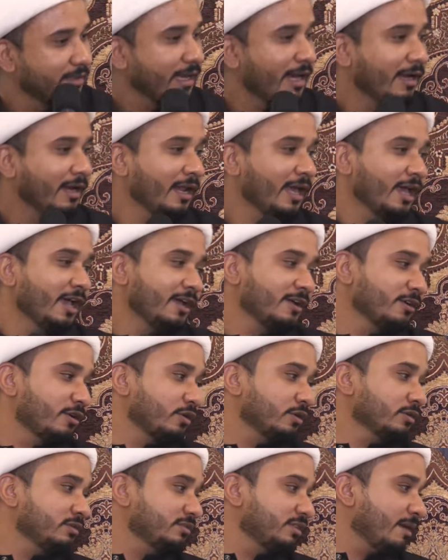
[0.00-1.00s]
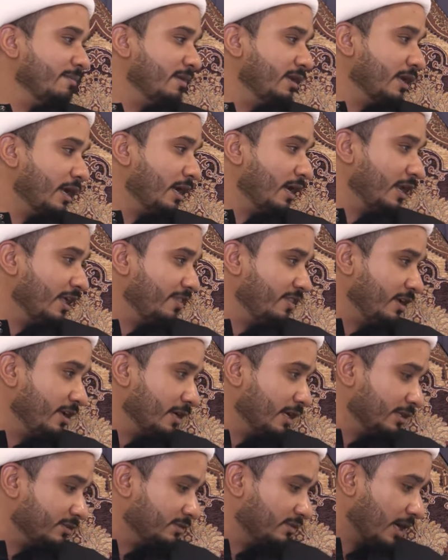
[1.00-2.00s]
قال له إن كنت من
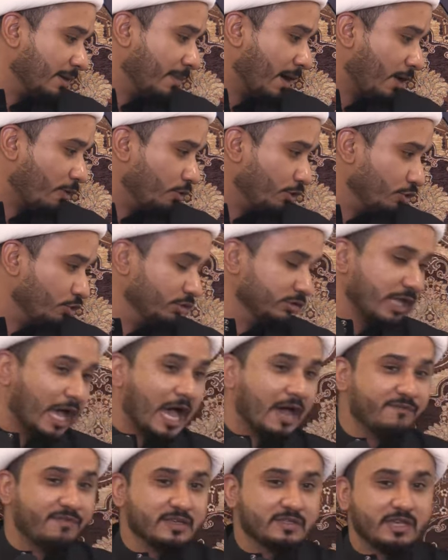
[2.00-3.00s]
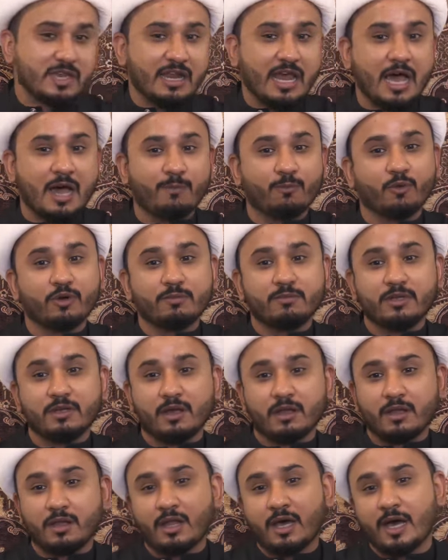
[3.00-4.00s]
الذين اتبعوا الهدى فسلام من
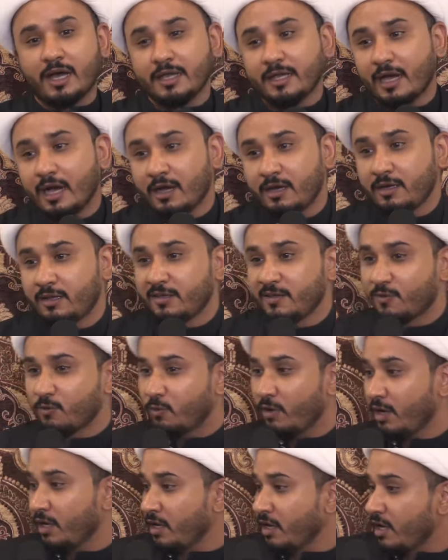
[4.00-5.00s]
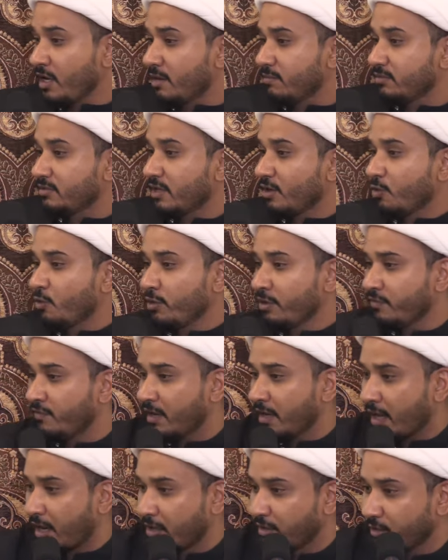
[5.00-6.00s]
الله عليك وإن لم تكن
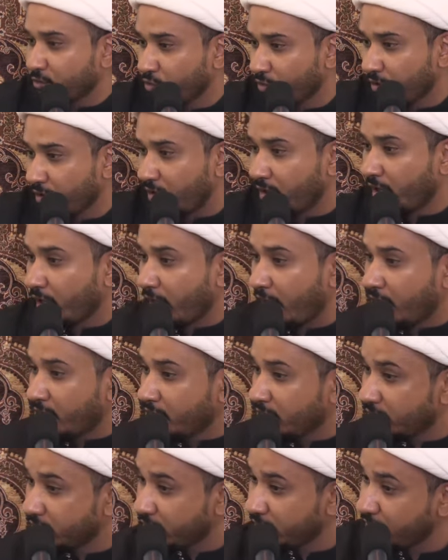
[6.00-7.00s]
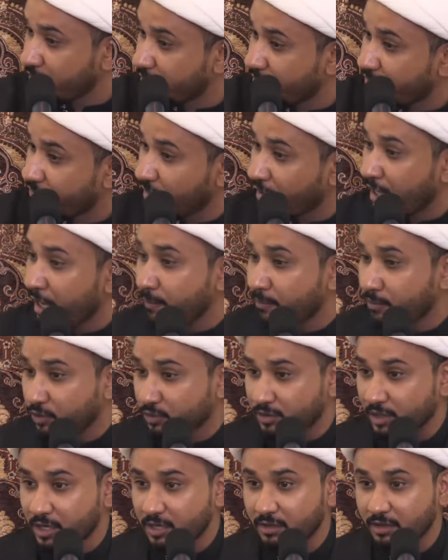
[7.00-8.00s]
فلعنة الله عليك تريد السلام لو
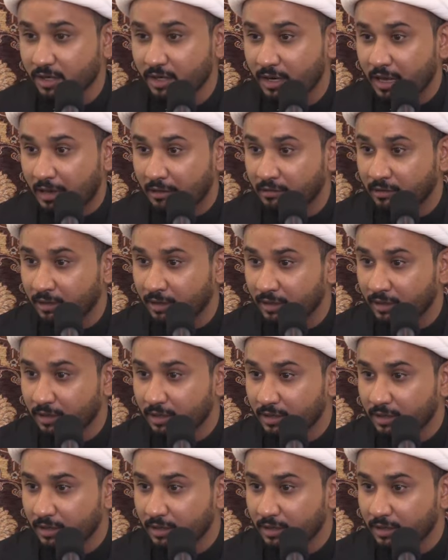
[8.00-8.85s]
تريد اللعنة